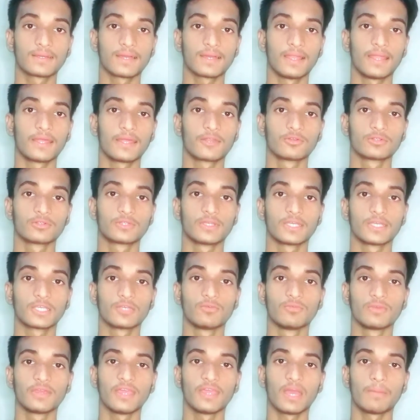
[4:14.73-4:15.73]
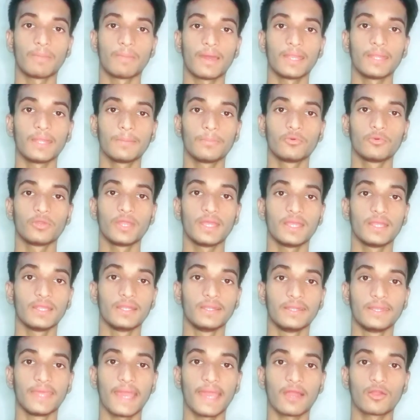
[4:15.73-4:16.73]
कलर होते हैं क्योंकि हमारे पूरे
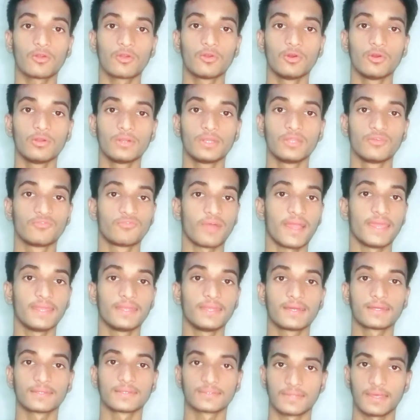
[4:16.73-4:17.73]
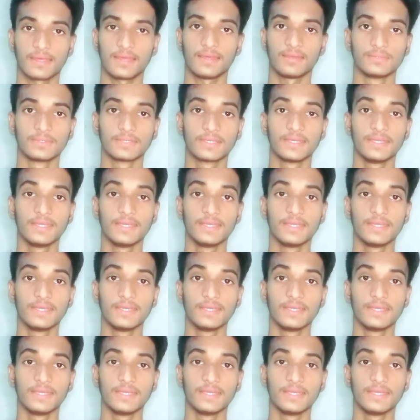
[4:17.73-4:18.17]
इंडिया को डिफाइन करता है